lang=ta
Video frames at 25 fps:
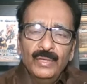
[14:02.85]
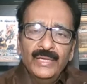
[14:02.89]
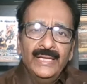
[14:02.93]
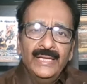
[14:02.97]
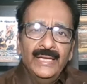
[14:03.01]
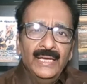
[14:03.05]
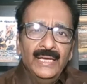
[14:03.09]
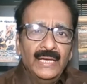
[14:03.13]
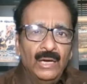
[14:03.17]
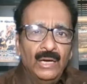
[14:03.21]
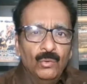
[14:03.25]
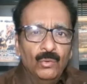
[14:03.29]

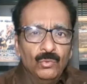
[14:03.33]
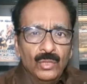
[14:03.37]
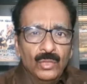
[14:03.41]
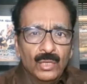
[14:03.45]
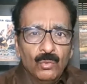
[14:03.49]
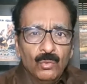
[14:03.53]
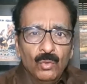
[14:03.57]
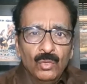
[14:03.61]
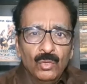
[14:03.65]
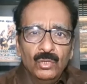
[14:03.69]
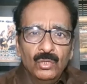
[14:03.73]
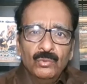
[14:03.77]
வங்கி
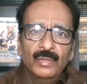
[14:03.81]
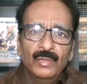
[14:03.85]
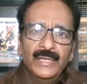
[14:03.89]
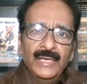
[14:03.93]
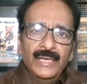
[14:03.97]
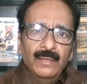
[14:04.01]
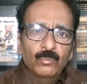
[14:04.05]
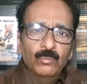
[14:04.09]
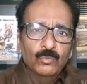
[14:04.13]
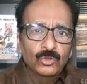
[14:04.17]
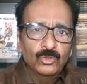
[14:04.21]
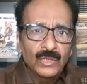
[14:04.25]
கவுண்டர் ஓட்டு
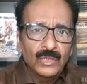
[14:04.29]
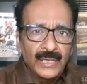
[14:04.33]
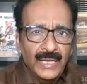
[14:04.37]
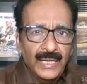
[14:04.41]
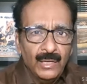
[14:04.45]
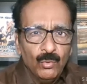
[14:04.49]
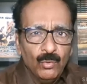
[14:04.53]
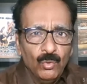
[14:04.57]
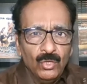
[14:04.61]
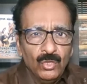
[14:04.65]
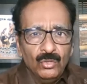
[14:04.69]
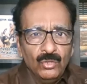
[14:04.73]
வங்கி
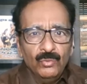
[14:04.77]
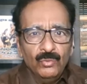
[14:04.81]
முத்தரையர்